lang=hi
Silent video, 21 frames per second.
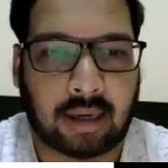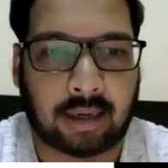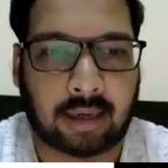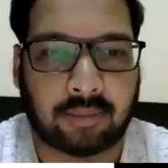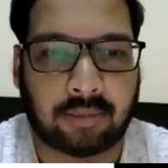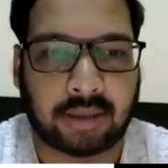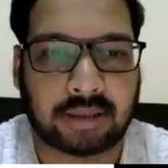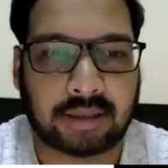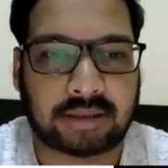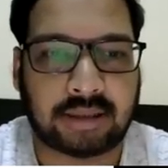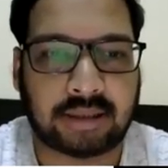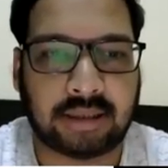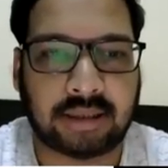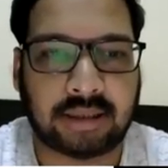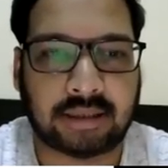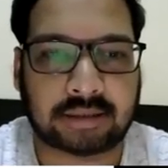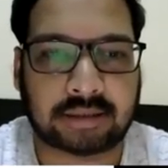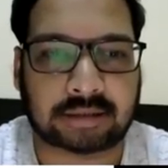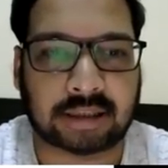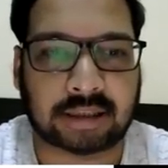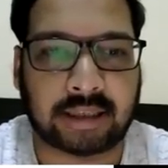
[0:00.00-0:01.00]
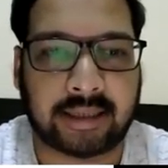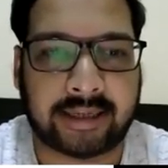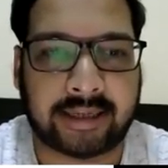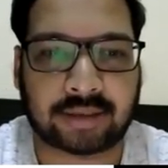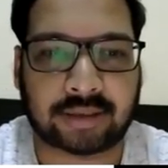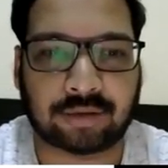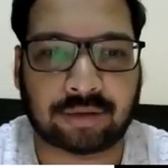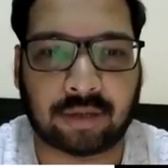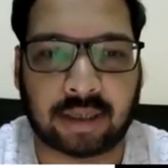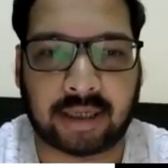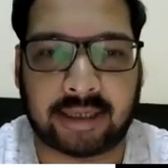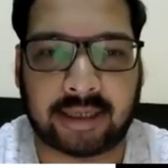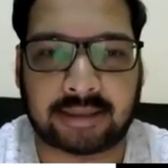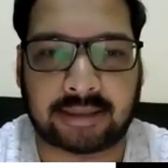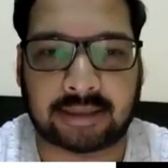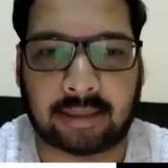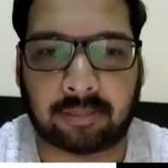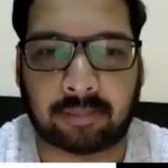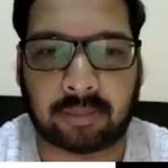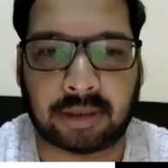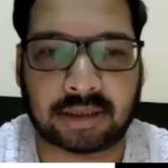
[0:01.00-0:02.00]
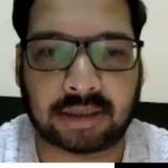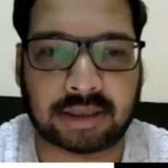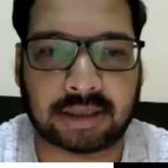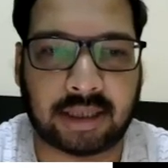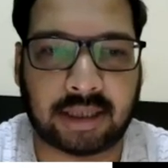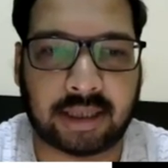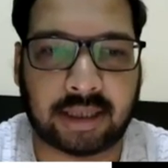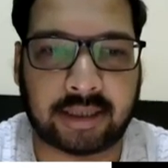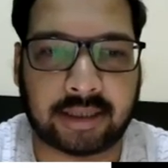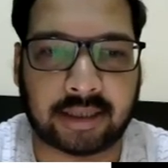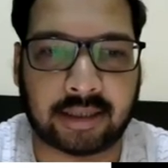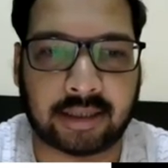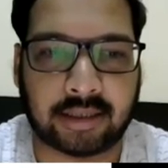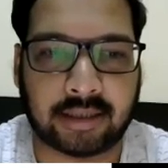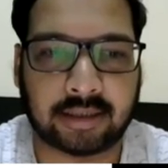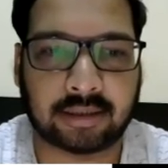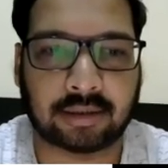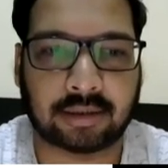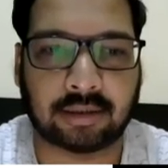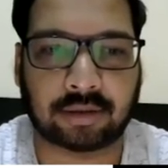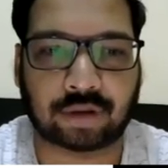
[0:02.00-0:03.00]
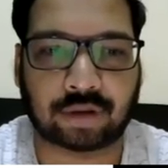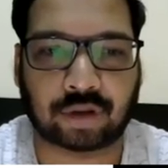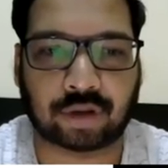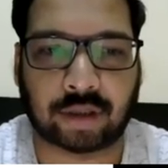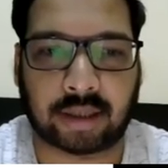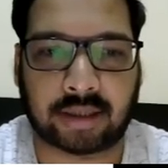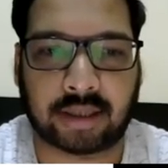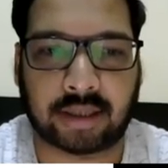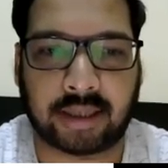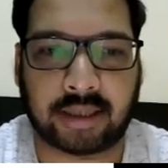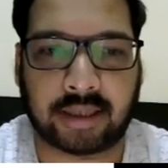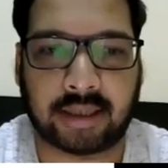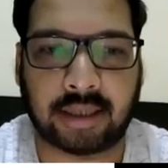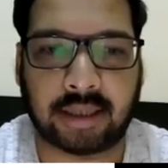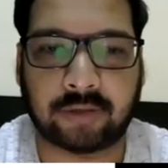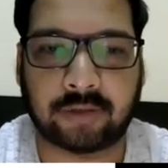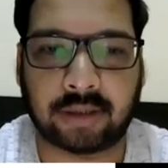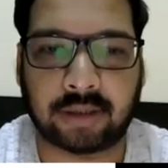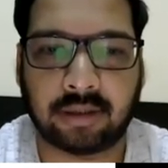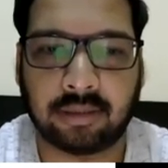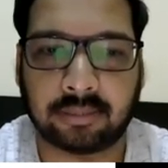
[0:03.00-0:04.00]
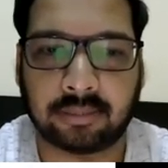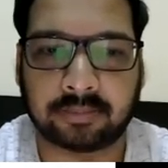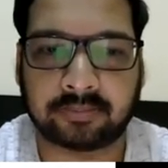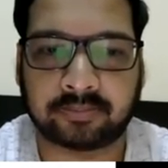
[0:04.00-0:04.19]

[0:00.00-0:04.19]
अब इसी सिंटेक्स को अगर एग्जाम्पल से रिलेट करें तो स्ट्रक्ट ए वर्ड